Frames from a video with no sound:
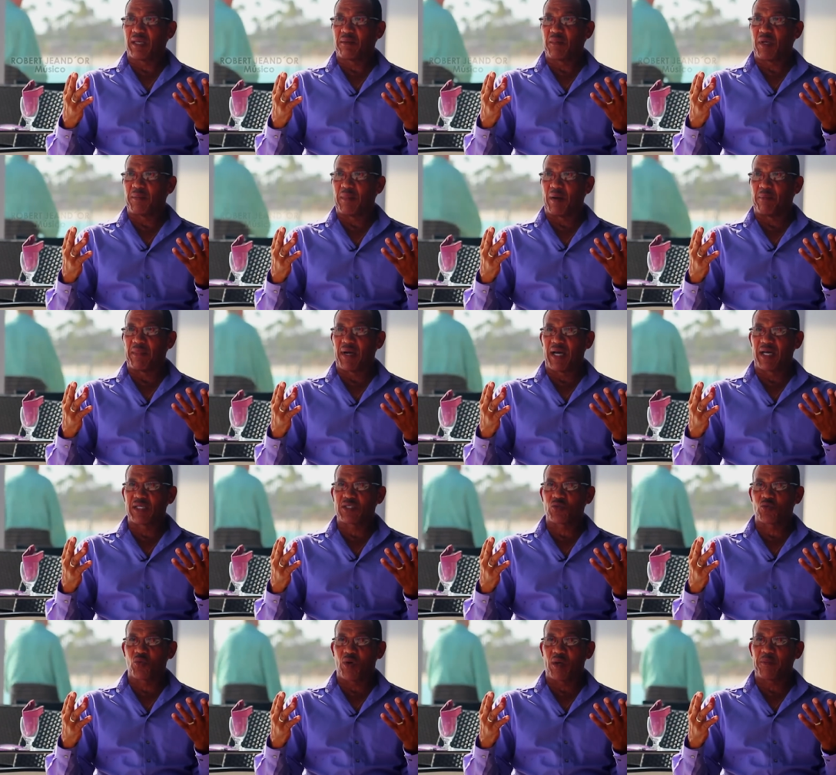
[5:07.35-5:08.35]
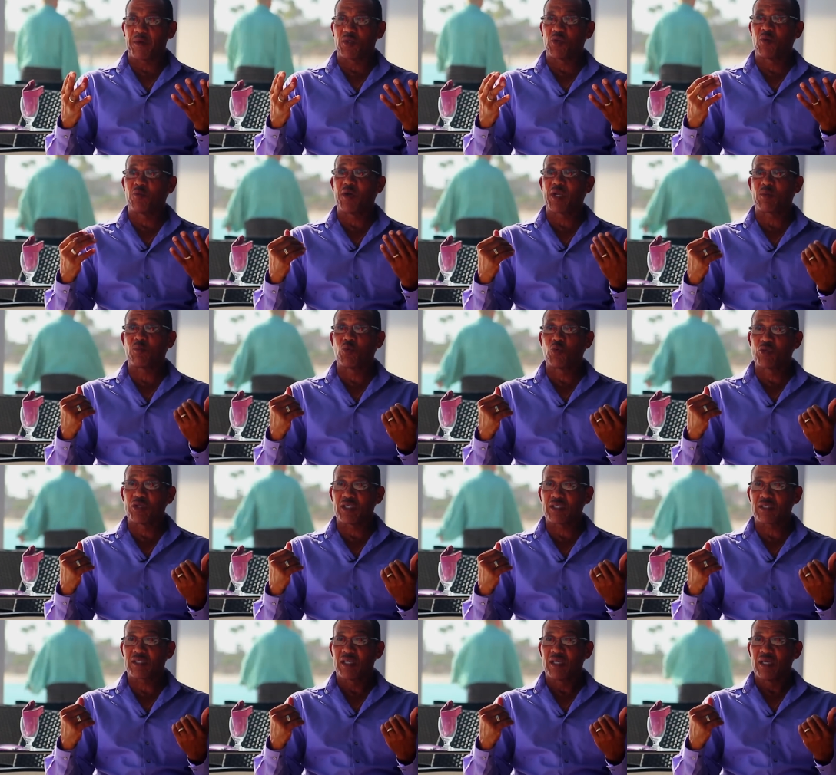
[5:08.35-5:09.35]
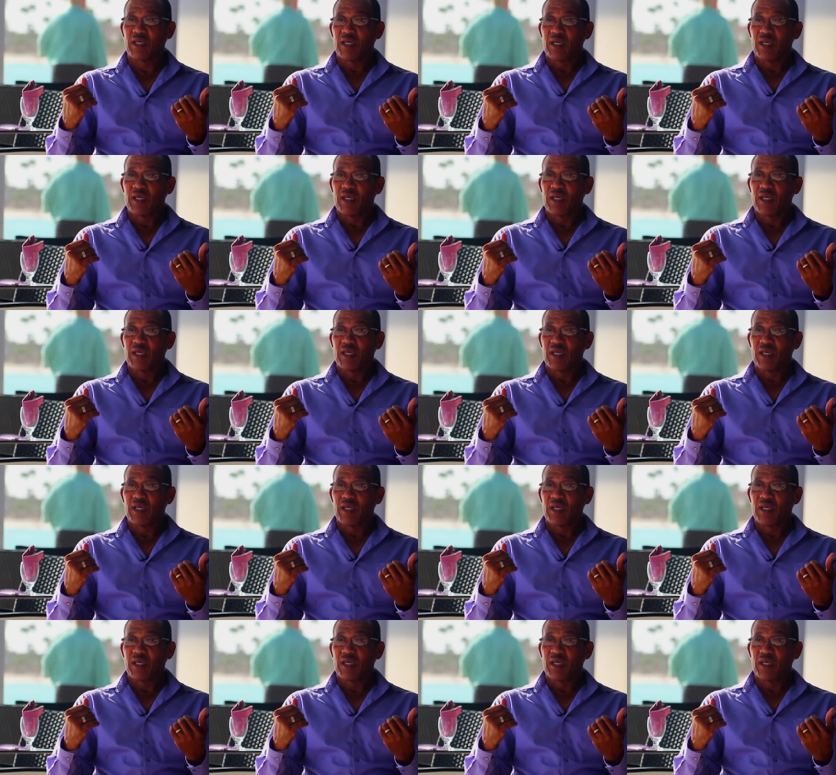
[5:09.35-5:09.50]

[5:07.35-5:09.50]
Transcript: que mi mamá, su apellido es Bermúdez,